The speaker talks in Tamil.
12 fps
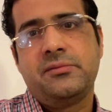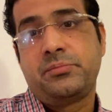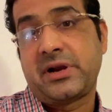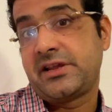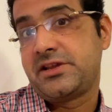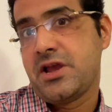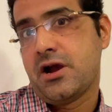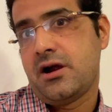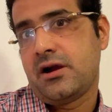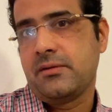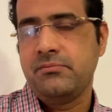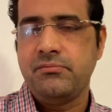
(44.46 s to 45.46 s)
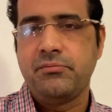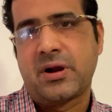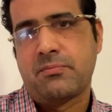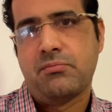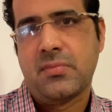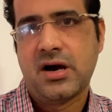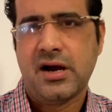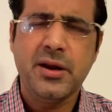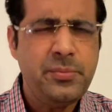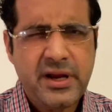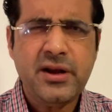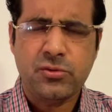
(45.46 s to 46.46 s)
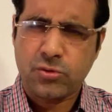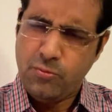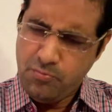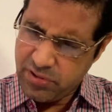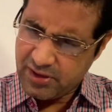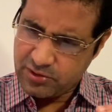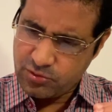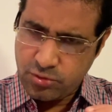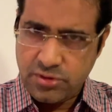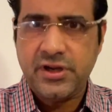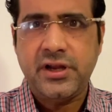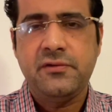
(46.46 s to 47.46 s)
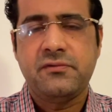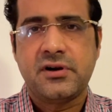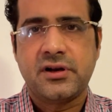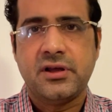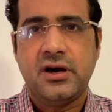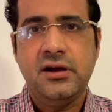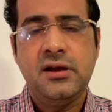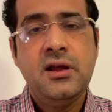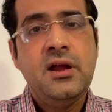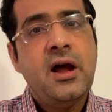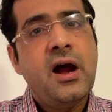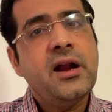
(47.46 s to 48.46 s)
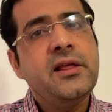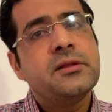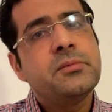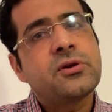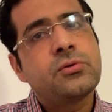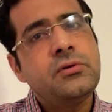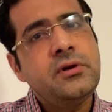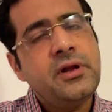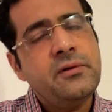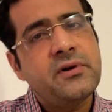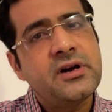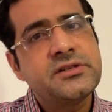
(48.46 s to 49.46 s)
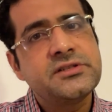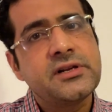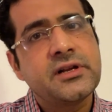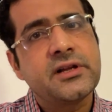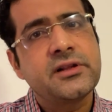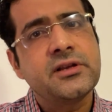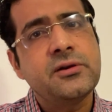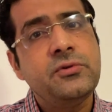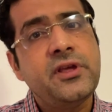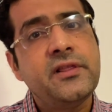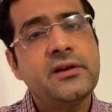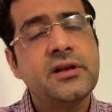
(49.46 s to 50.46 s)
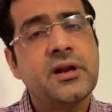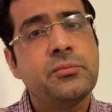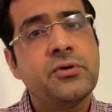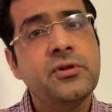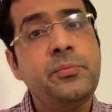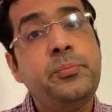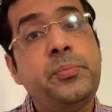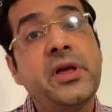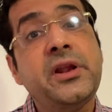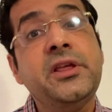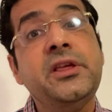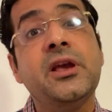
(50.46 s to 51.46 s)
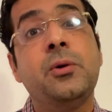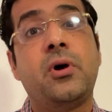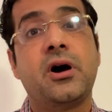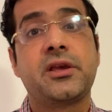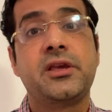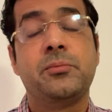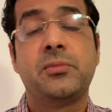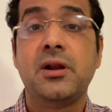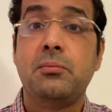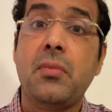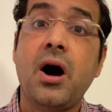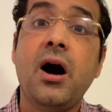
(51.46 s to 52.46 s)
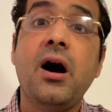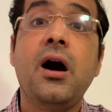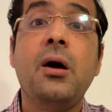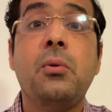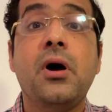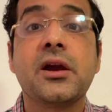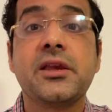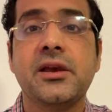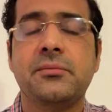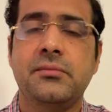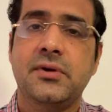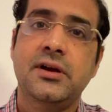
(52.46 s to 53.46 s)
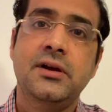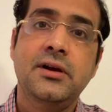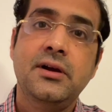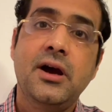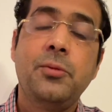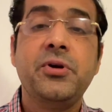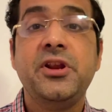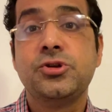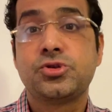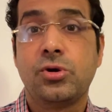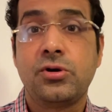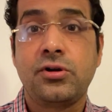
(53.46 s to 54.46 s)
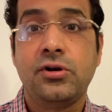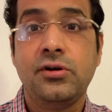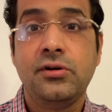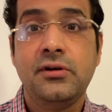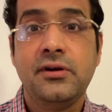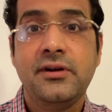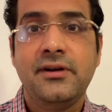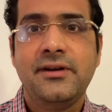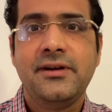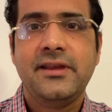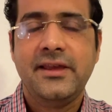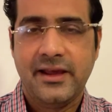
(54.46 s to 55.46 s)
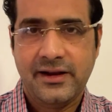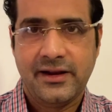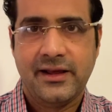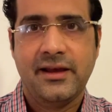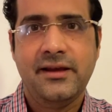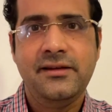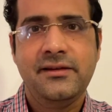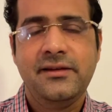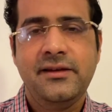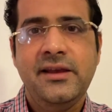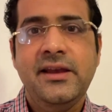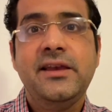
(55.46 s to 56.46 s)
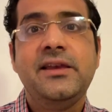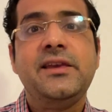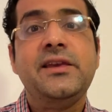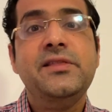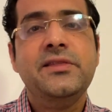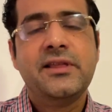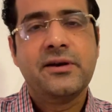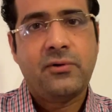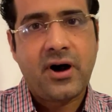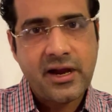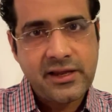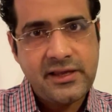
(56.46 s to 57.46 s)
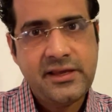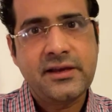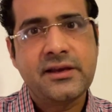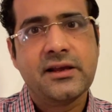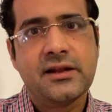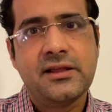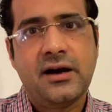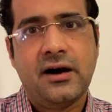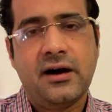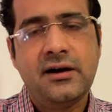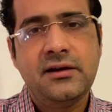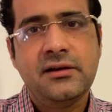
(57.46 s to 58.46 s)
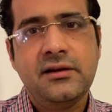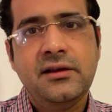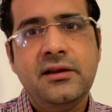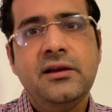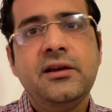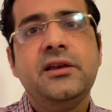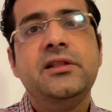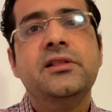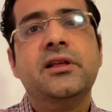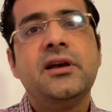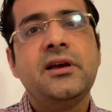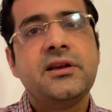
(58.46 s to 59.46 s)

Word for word: பிரஜானம் பிரம்மா இப்படின்னு ரொம்ப குட்டி வேர்டு தான் ஆனால் இந்த மாதிரி குட்டி வேர்ட்ஸ் இருக்கிறதுக்கு எதுக்கு நம்ம வந்து பெரிய வாக்கியம் இல்லை மகா வாக்கியம் அப்படின்னு சொல்கிறோம் ஏன்னா இந்த வாக்கியங்கள் தான் இந்த